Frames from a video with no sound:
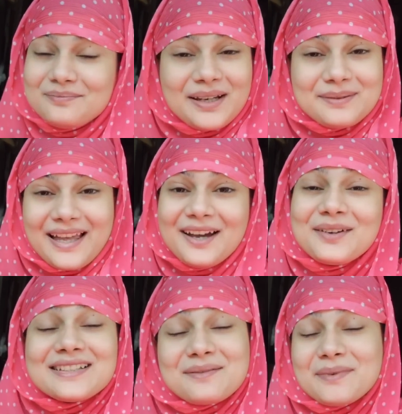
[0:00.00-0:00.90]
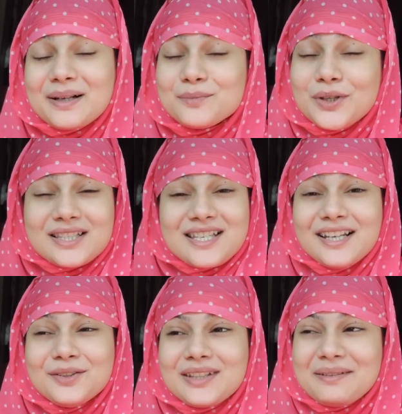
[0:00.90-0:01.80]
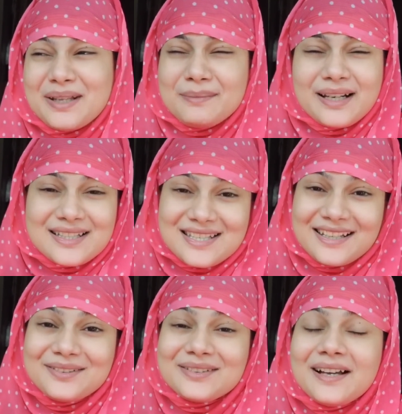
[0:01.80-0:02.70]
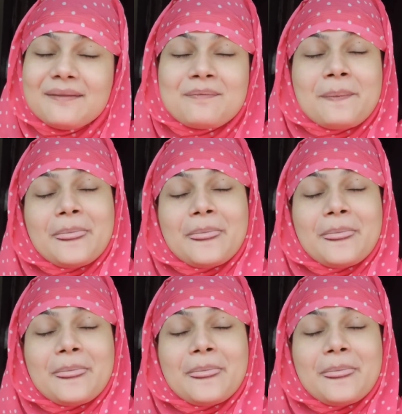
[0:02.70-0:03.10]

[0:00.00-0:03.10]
मैंने बताया हुआ ना जब मेरा मूड अच्छा नहीं होता है मेरा मन अच्छा नहीं होता